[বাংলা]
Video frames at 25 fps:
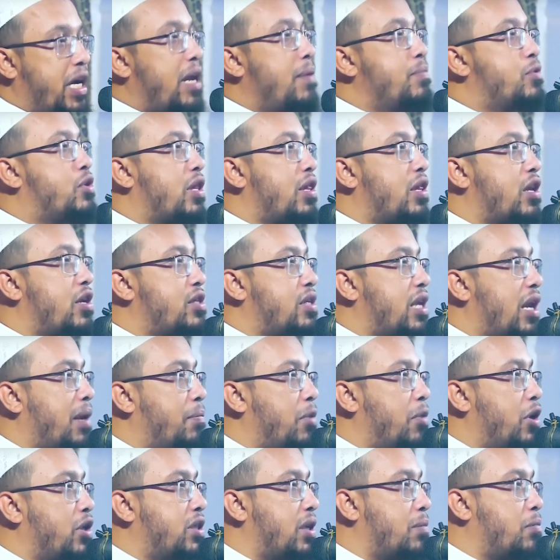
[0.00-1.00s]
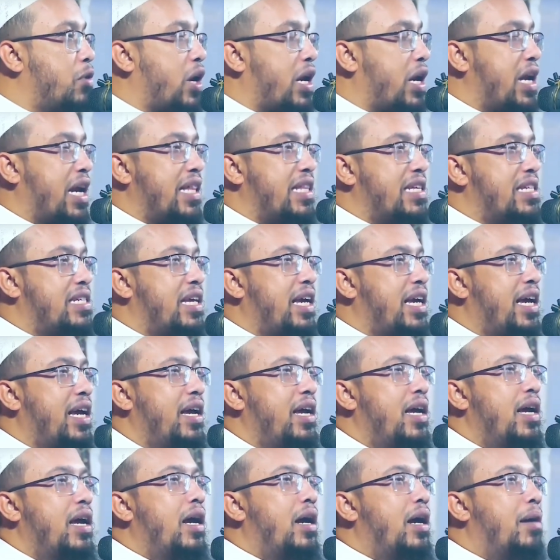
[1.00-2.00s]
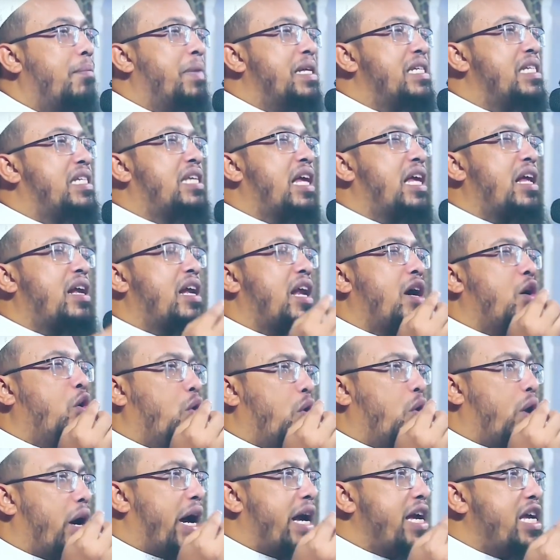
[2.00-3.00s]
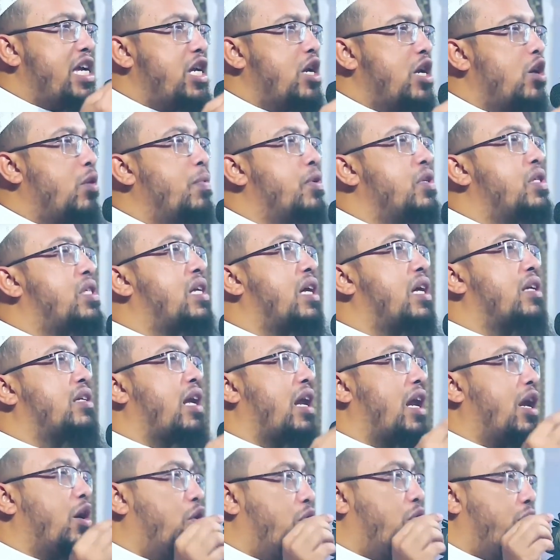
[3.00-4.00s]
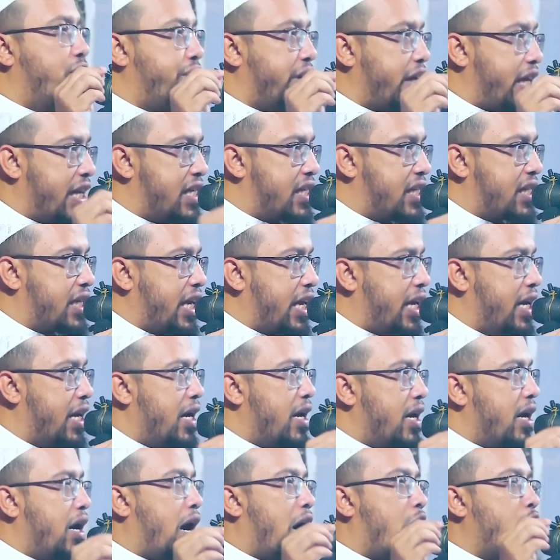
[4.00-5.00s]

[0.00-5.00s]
নবী করিম সাল্লাহ সাল্লাম বলেছেন বুখারের হাদিসে মানসাল্লাহু আইয়াবসাতালাহু ফি রিজকি